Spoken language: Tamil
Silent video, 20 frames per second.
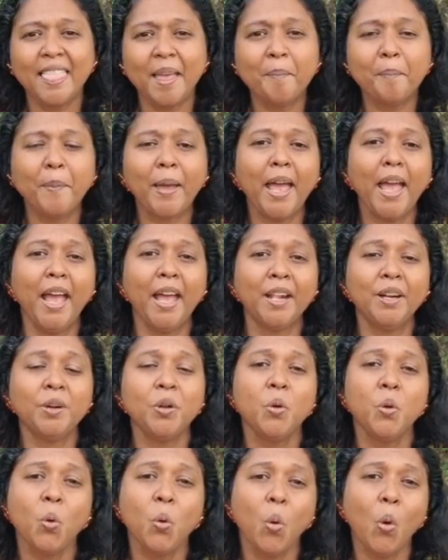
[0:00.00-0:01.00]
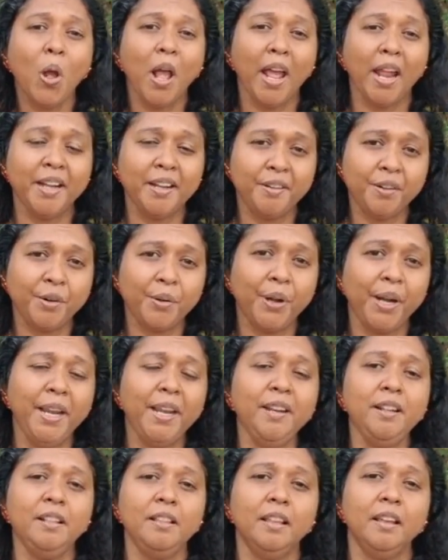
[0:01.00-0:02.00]
த மேன் ஹூ ஹேட்
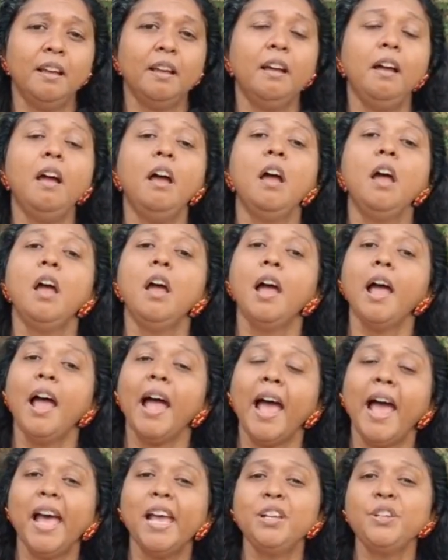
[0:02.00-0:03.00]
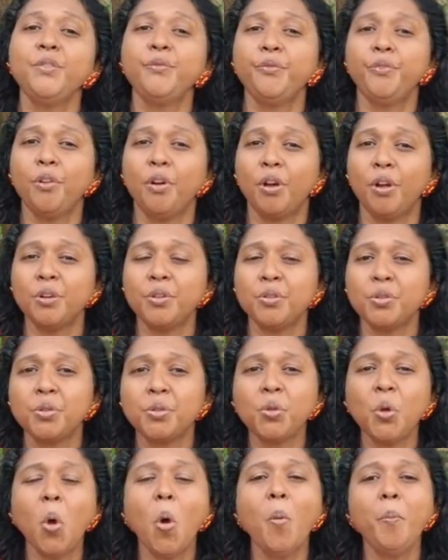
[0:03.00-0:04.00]
ட்ரெயின் த அண்ட் ஃபார்
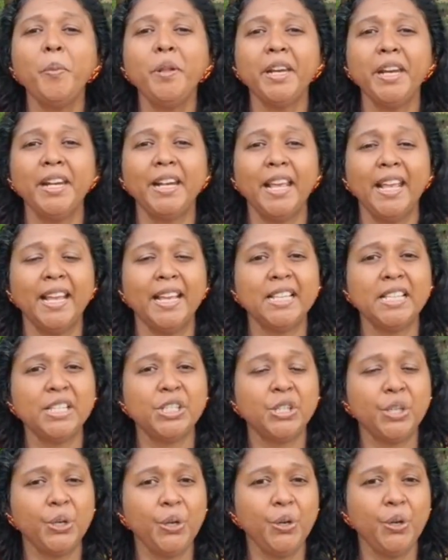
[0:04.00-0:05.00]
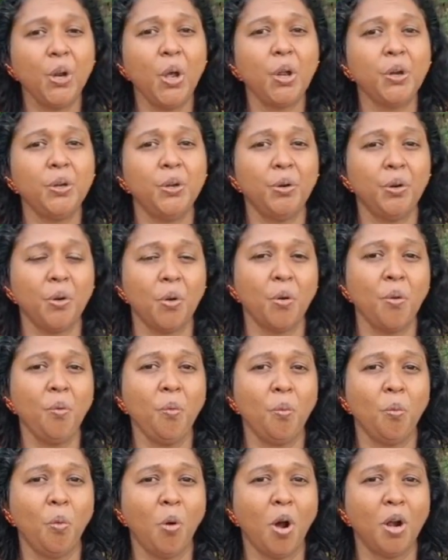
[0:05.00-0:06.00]
சோ மெனி டேஸ் டிட் நாட் நோ
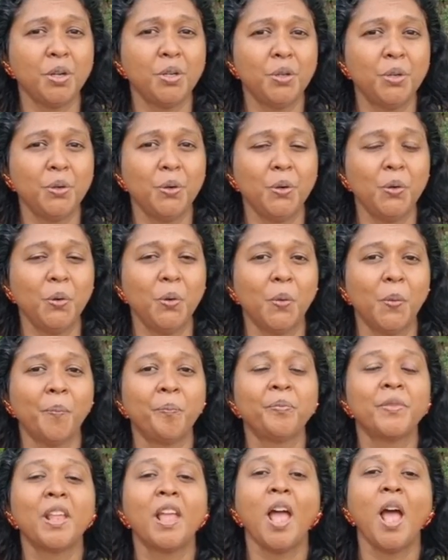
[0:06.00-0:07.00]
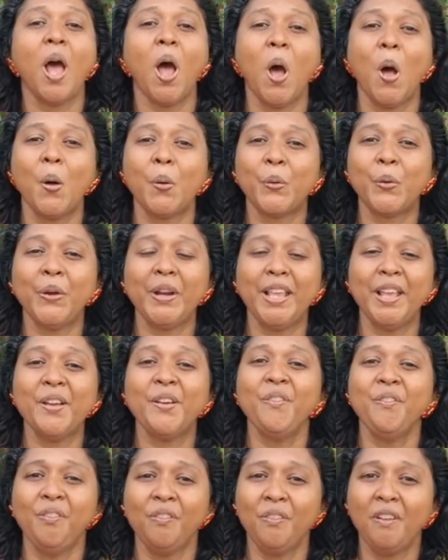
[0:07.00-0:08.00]
வாட் டு டூ அவருடைய
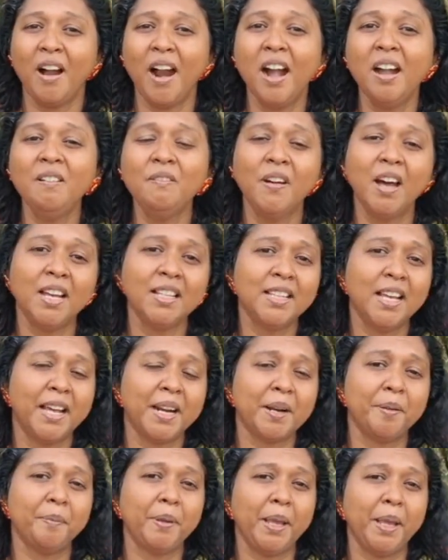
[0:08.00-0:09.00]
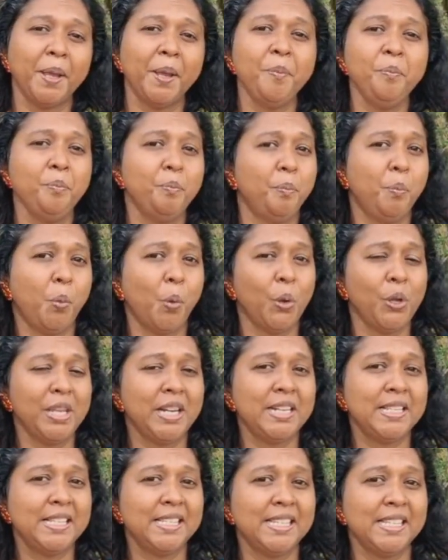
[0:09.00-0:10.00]
வாழ்வாதாரமே
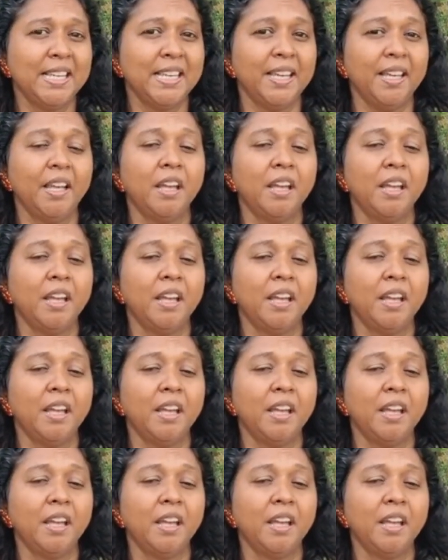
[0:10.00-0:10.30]
போயிருச்சு